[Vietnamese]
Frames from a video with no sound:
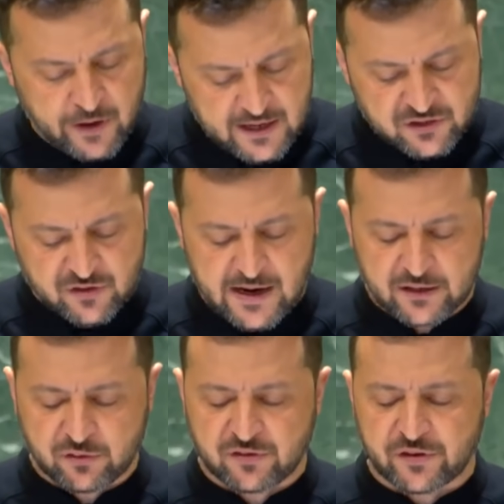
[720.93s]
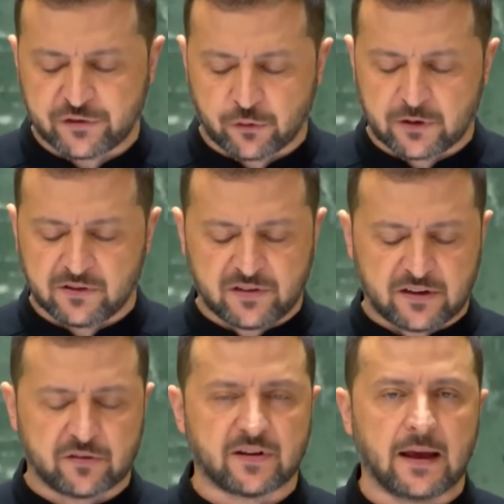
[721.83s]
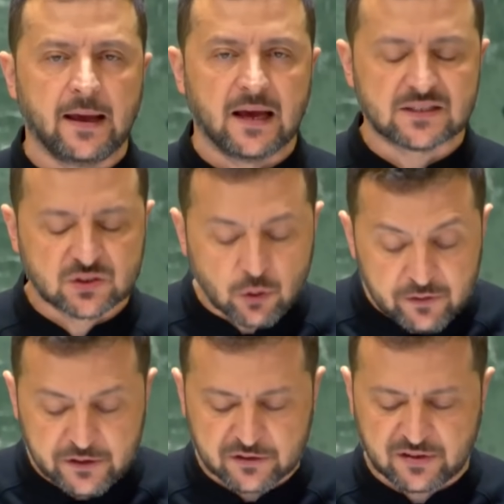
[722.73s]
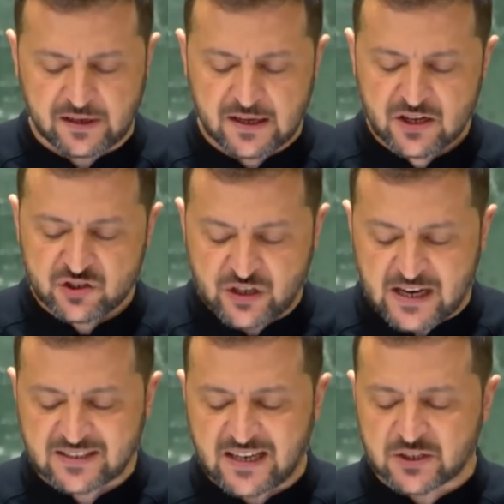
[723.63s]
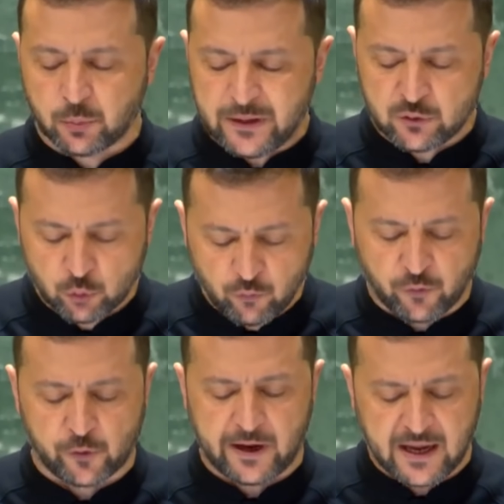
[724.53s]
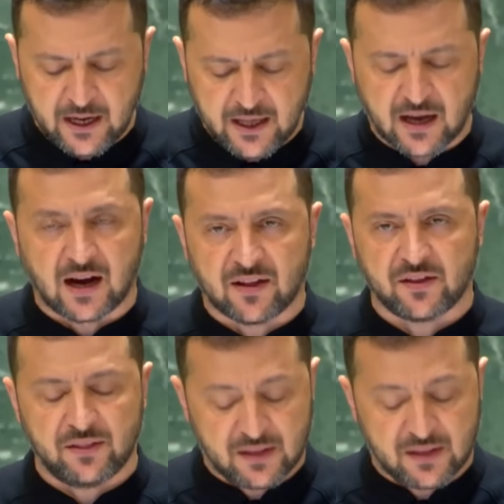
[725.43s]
lãnh thổ và chủ quyền của Ukraine, cũng như chúng ta làm cho bất kỳ quốc gia nào khác.